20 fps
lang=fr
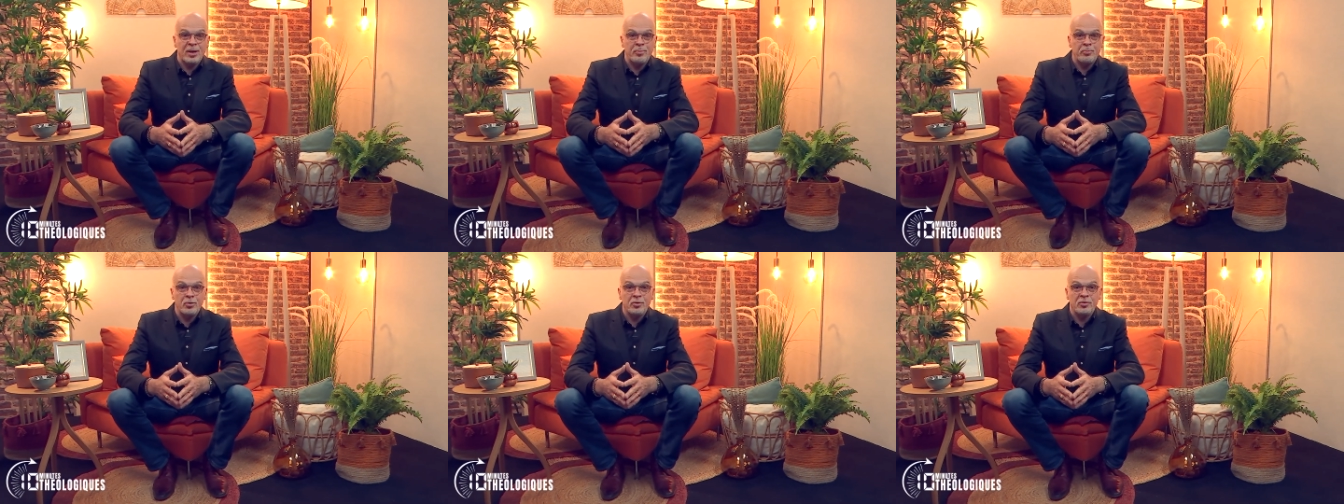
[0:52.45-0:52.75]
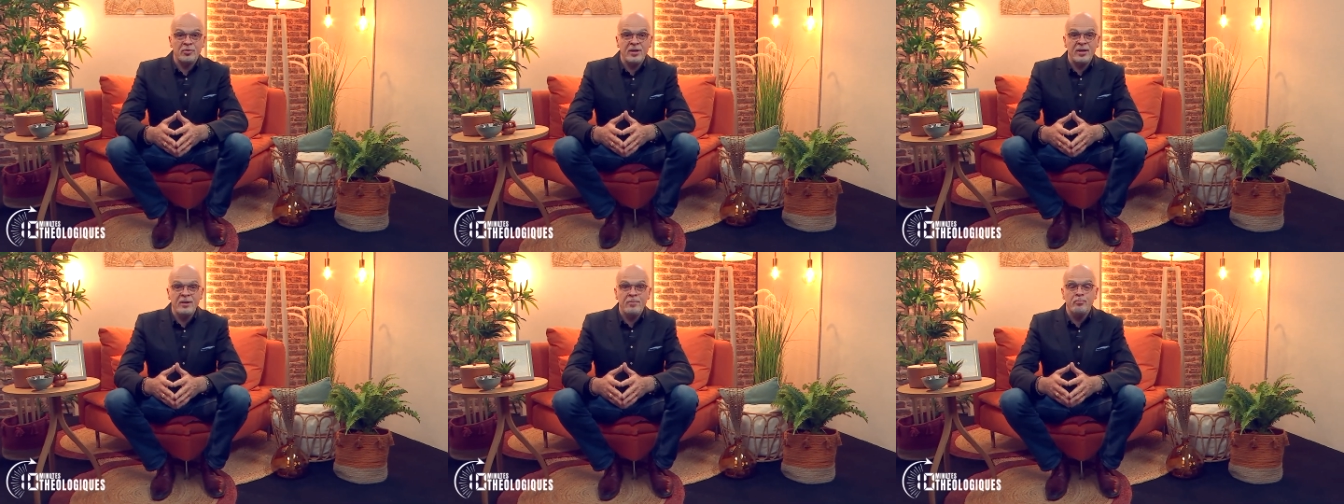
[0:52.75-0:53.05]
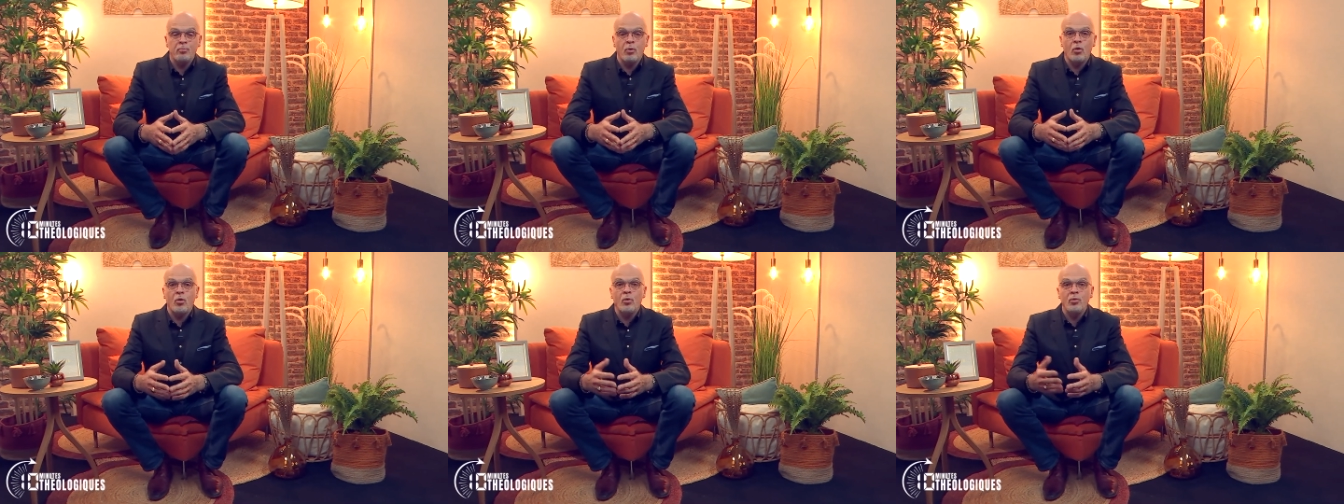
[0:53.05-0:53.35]
apporter
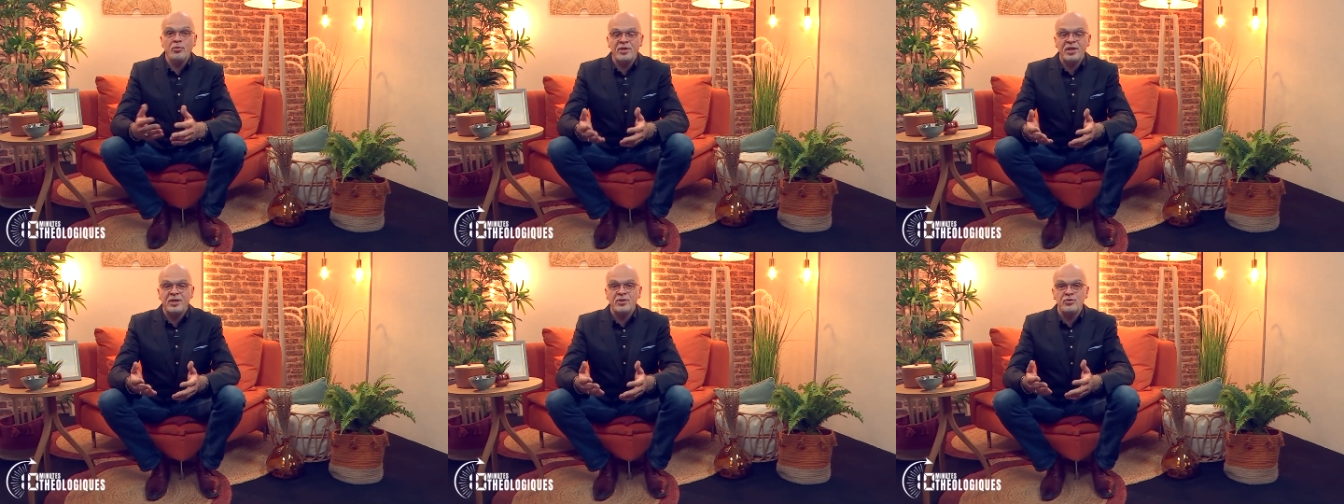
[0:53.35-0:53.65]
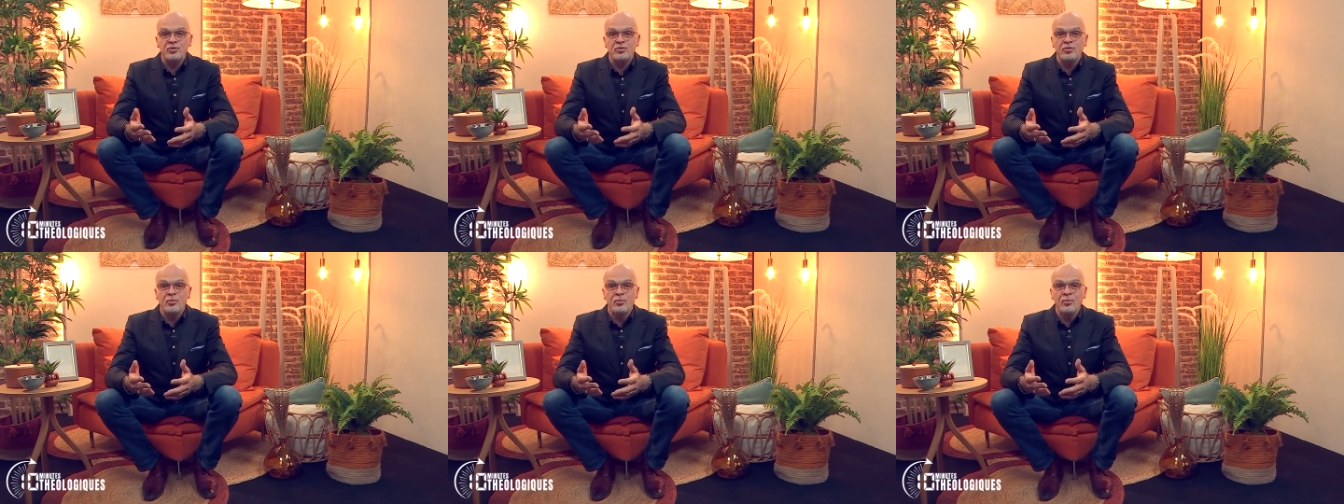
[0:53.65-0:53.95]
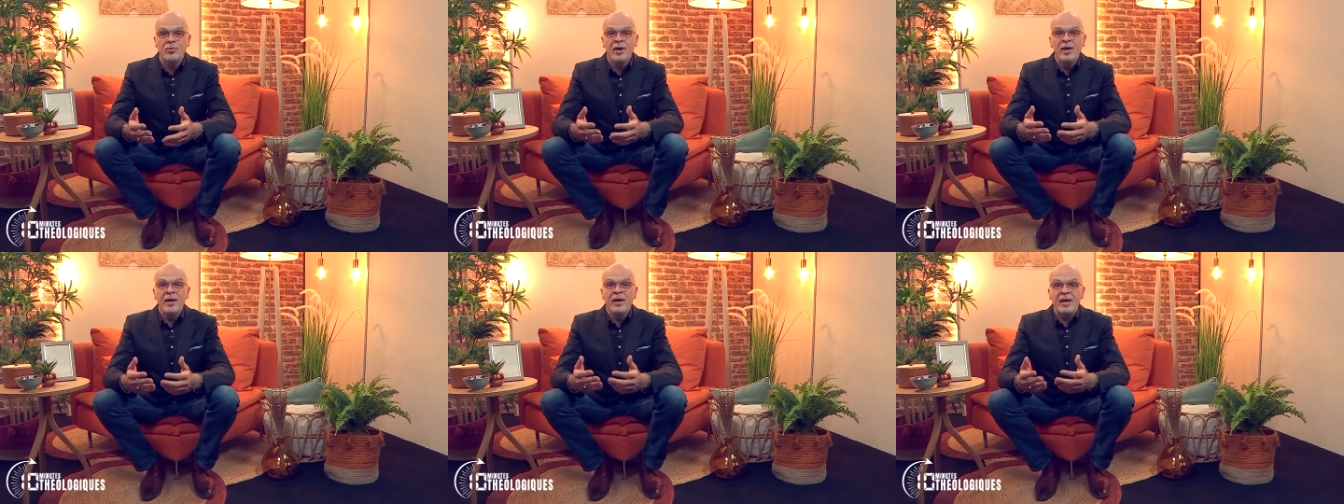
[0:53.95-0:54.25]

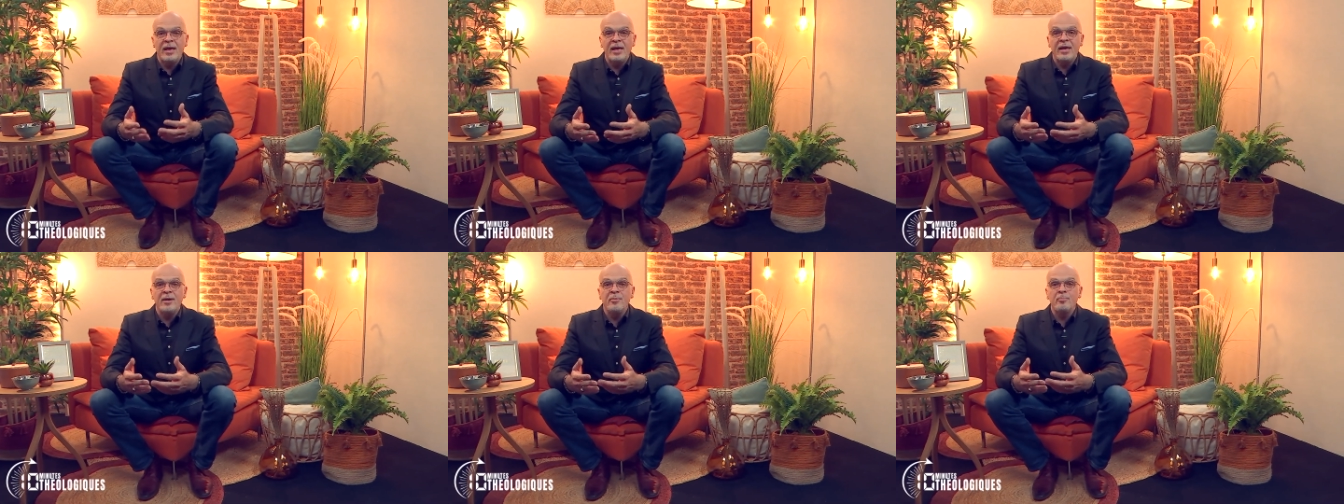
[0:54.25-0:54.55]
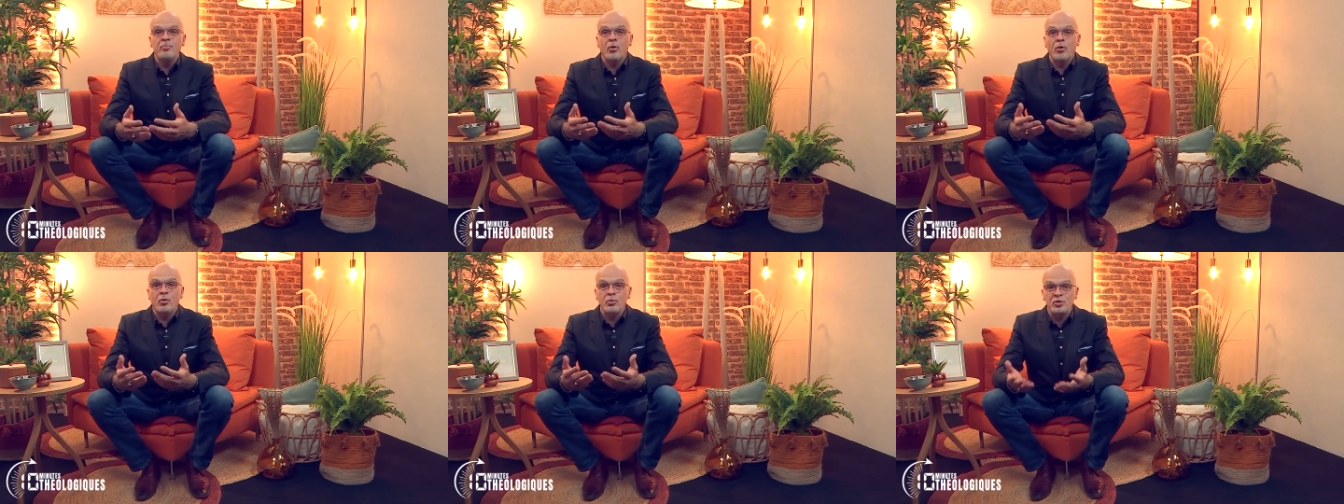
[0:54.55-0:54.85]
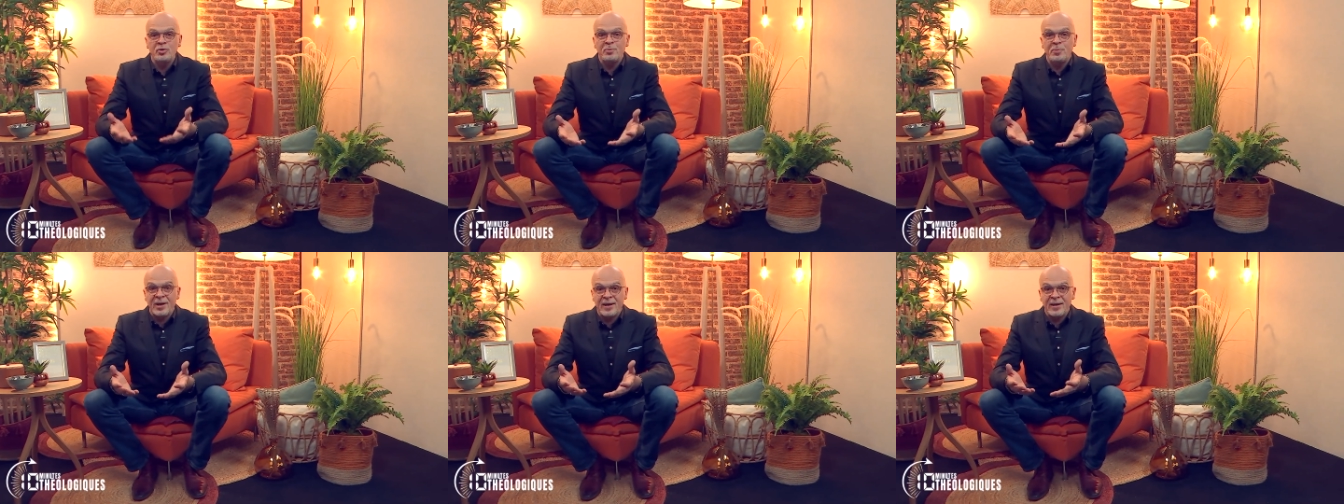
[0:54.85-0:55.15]
protection et
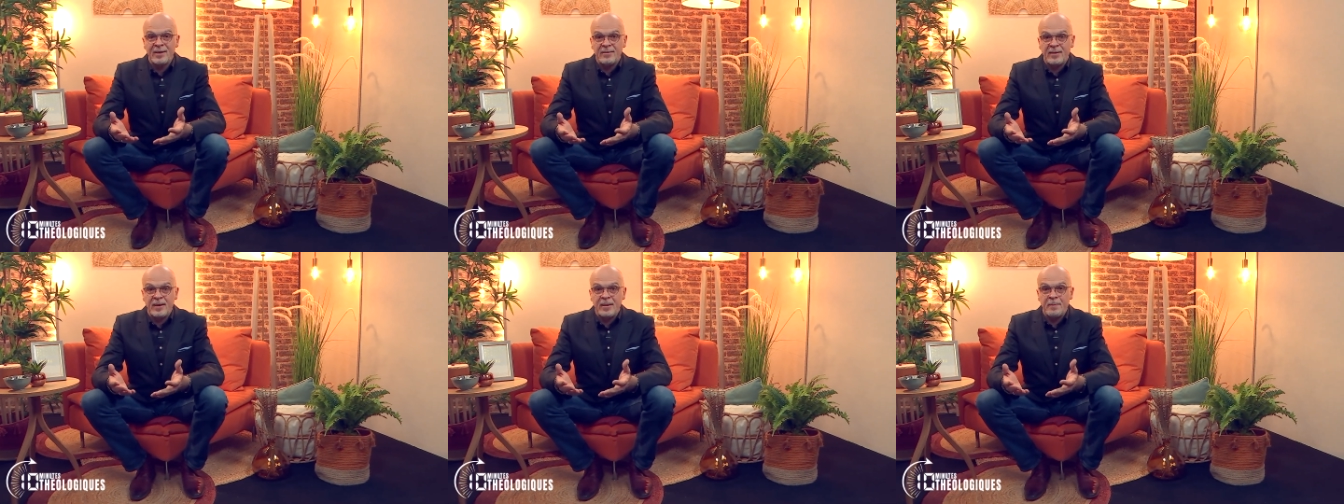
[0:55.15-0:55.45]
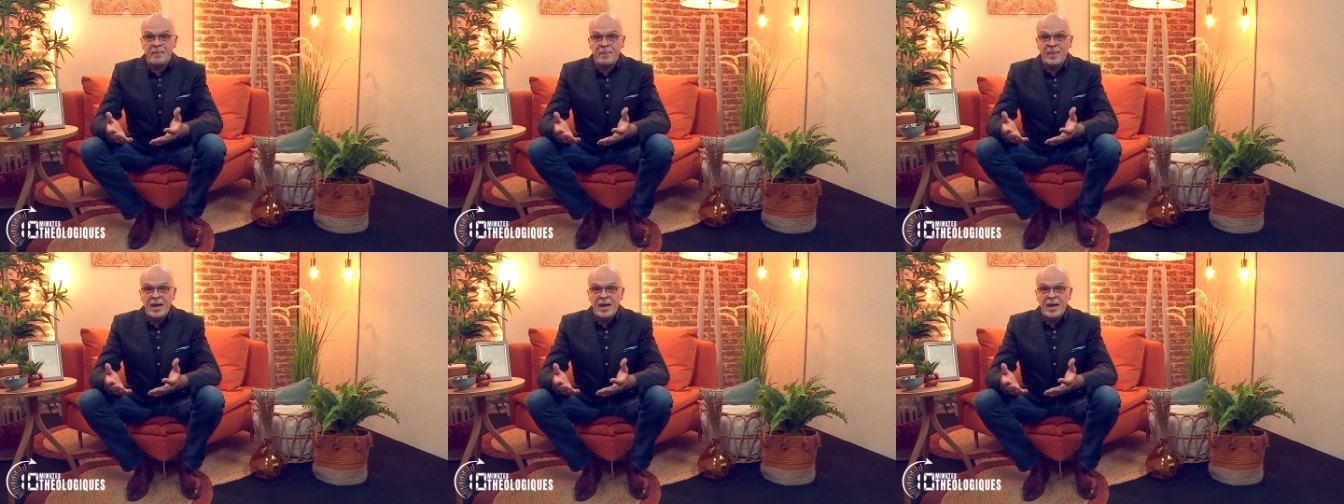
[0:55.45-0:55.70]
prospérité